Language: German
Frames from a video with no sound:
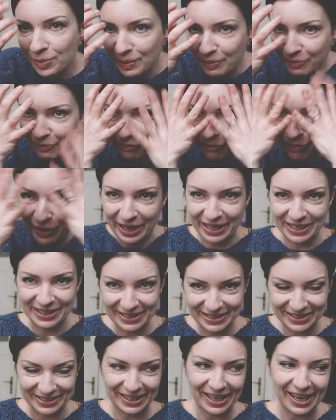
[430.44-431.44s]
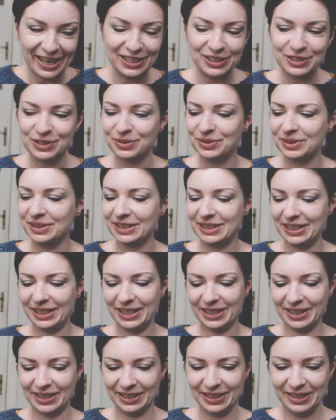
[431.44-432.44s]
Mir fällt das hier alles so
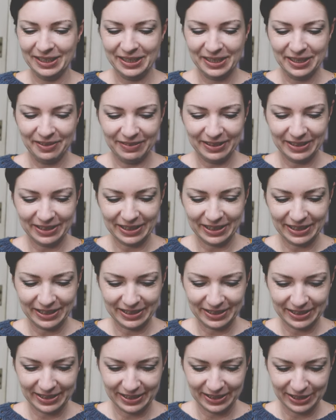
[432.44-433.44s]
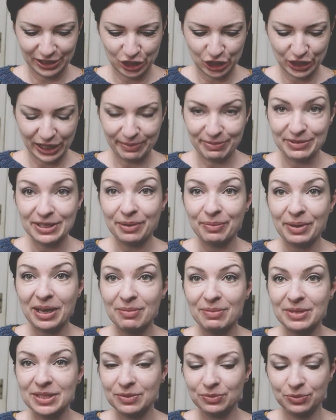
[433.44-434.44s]
entgegen. Vielleicht kann ich da in der Schreibzeit mal
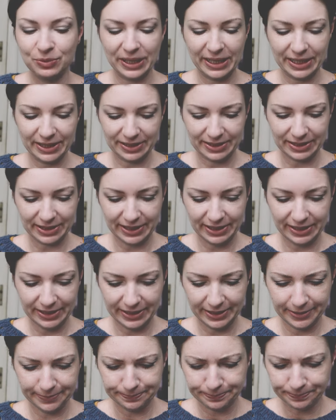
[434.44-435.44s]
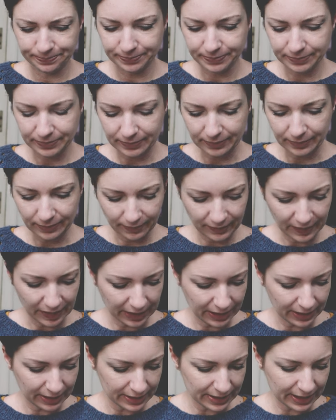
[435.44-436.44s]
ein bisschen Wellness einlegen. Wir
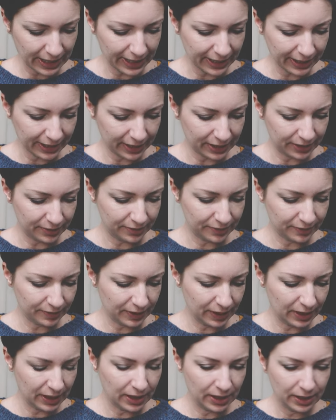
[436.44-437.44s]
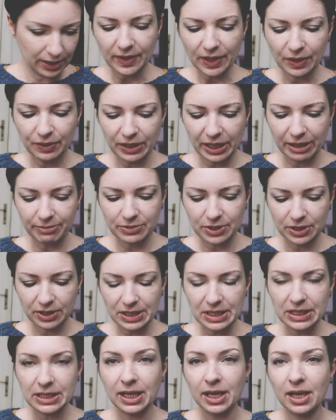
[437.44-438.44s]
gehen jetzt einkaufen. Und am
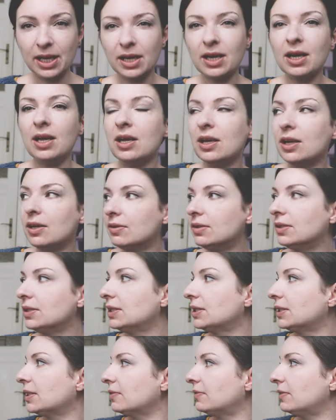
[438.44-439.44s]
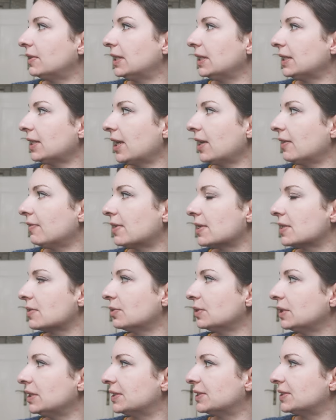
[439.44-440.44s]
Sonntag würde ich dann vielleicht gern
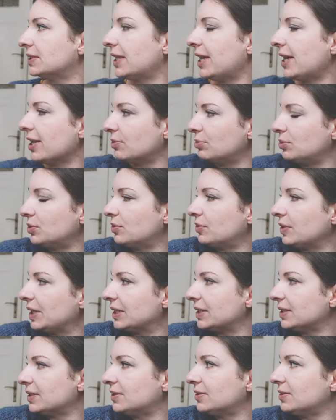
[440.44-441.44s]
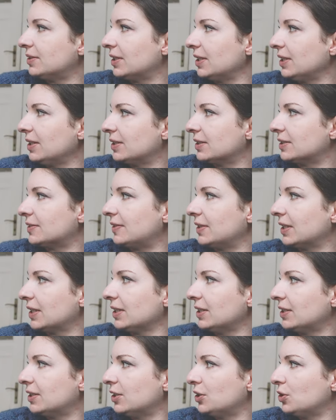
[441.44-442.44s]
versuchen, dieses Tagebuch fertig zu kriegen. Das wäre
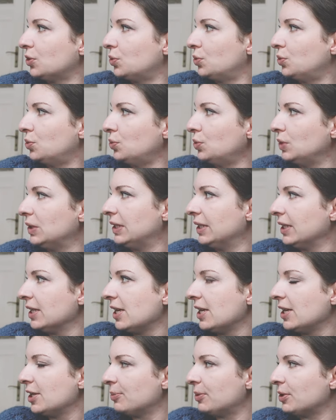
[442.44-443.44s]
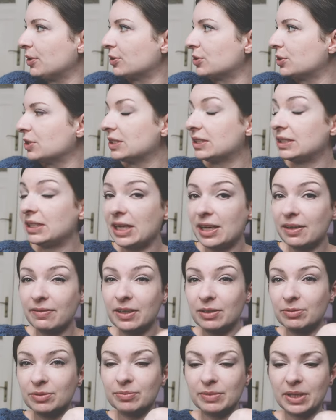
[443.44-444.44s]
richtig cool. Ich bin auch schon sehr
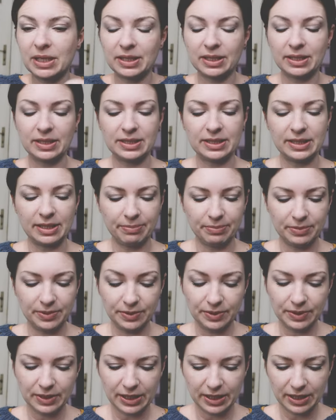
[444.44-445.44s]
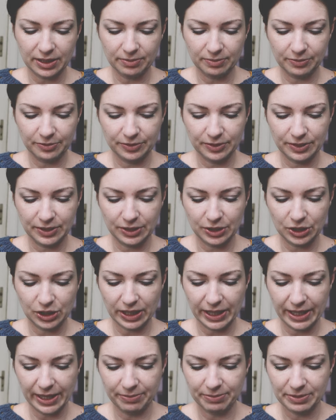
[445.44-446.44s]
weit mit meinen Rezepten und allem für die
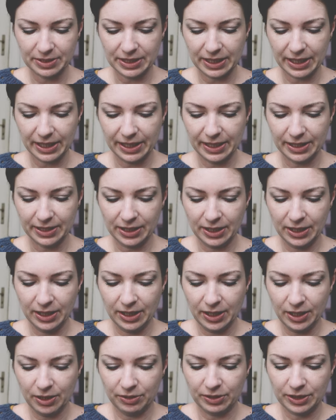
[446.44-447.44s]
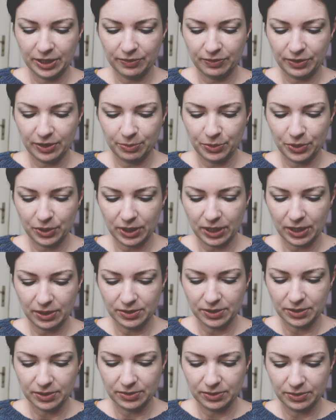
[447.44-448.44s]
Schreibzeit. Und ich wollte mir noch
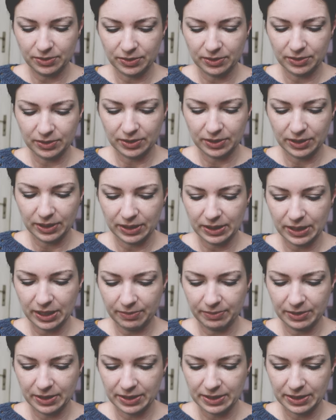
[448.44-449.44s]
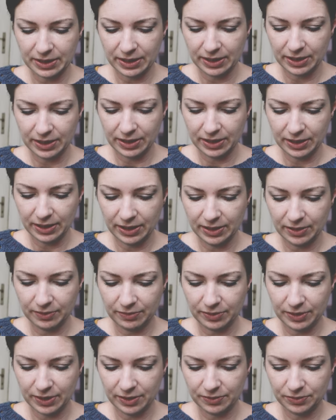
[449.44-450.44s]
rausgucken, ich glaube, dass da in der Nähe
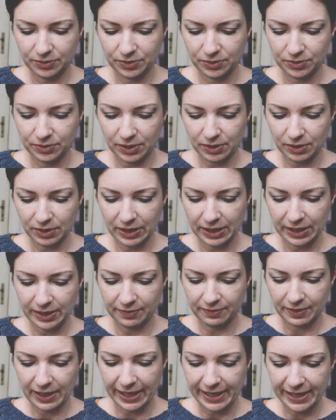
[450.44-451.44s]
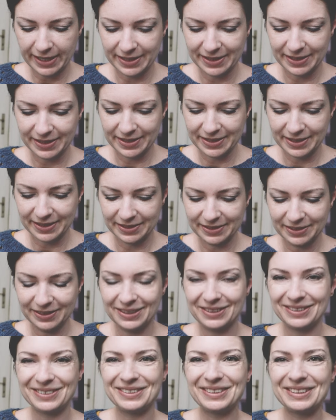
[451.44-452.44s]
von der Wohnung auch gleich Weiden
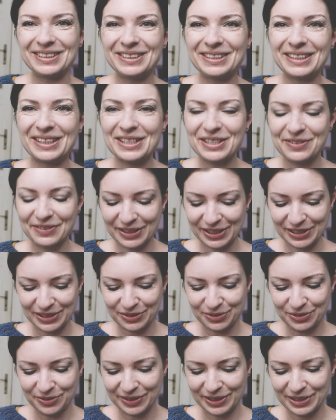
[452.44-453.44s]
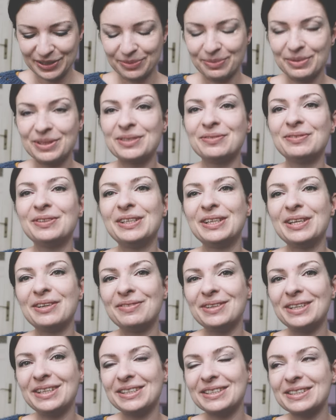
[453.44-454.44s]
sind. Und ich dachte, es wäre ganz cool, wenn das so ein bisschen wie in
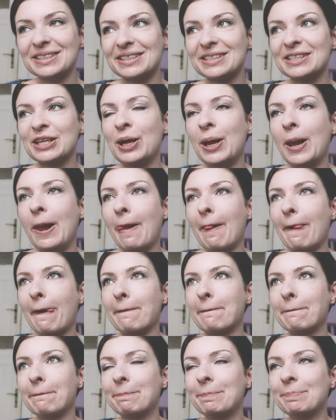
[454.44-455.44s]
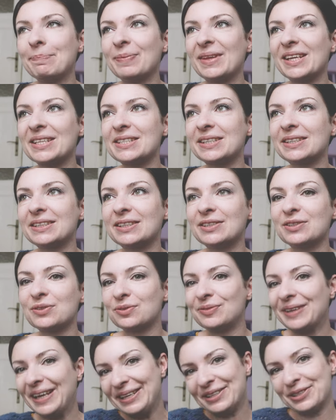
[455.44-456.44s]
der Wildnis ist, mm, dass ich dann
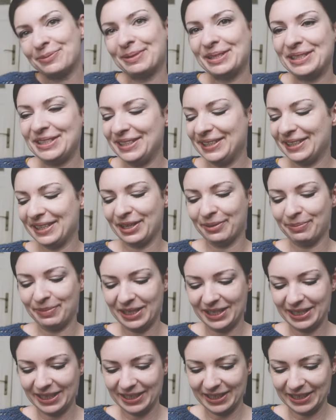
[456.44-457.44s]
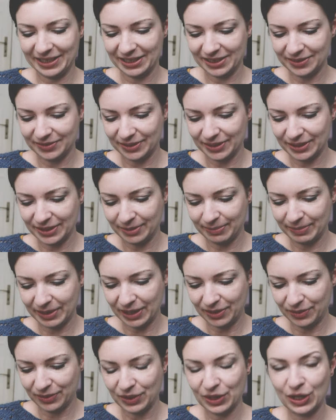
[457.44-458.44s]
so Weidespaziergänge machen kann. Das wollte ich
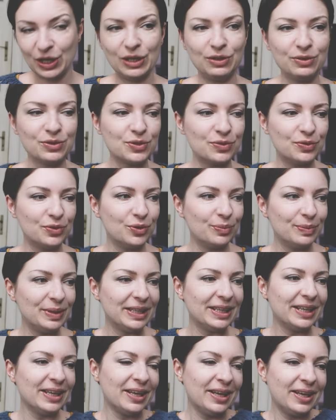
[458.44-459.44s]
mir auch noch rausfummeln.